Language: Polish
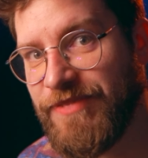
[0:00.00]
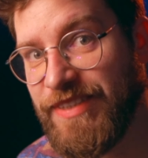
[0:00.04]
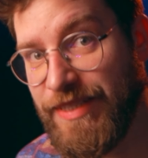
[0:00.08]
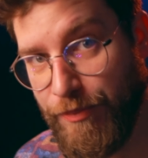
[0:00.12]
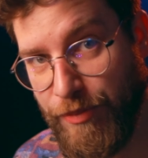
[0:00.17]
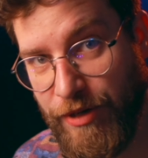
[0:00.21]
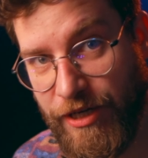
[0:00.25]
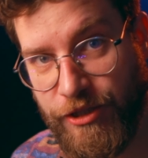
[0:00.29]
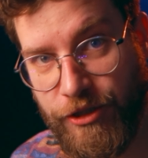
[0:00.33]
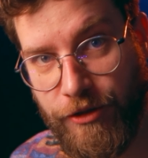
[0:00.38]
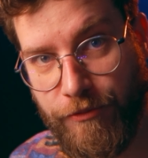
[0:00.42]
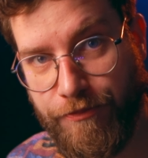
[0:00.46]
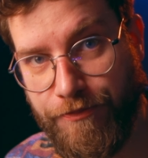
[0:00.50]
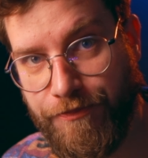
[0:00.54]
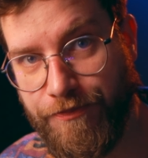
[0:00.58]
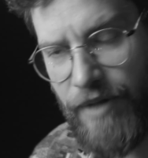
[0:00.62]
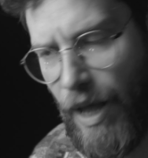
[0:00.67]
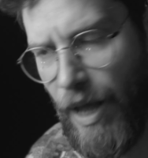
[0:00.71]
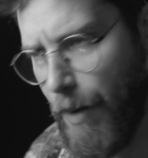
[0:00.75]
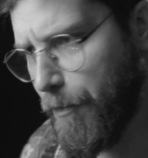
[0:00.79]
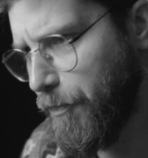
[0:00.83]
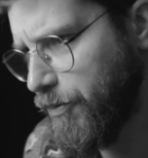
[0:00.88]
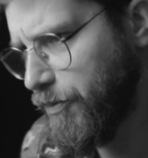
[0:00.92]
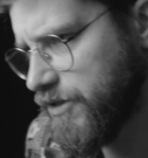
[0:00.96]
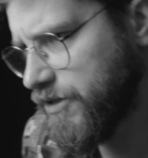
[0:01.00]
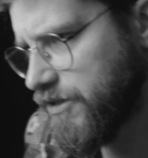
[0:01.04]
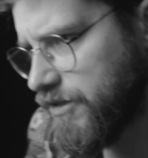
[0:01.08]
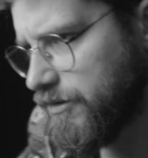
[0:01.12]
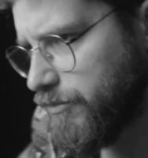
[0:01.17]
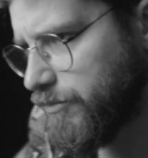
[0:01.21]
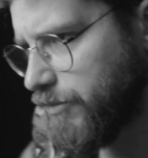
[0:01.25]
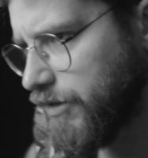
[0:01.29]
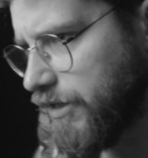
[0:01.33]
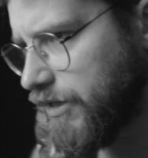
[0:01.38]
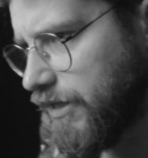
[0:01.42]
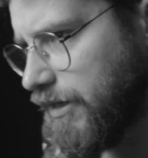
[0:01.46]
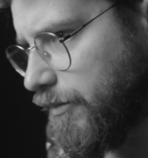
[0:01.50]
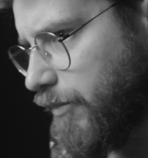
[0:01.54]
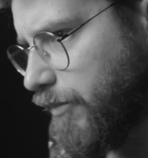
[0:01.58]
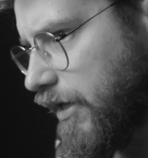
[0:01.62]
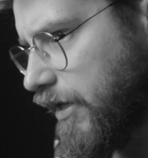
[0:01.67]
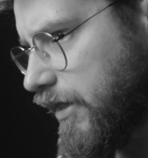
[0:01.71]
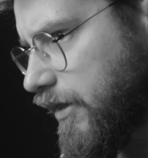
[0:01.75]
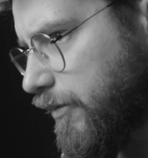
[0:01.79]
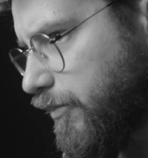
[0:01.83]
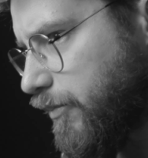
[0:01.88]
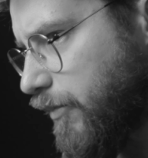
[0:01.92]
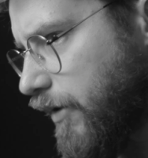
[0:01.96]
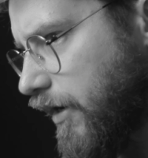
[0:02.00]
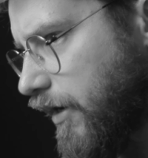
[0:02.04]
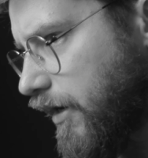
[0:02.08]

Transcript: Zapraszam. A po co mi to matma?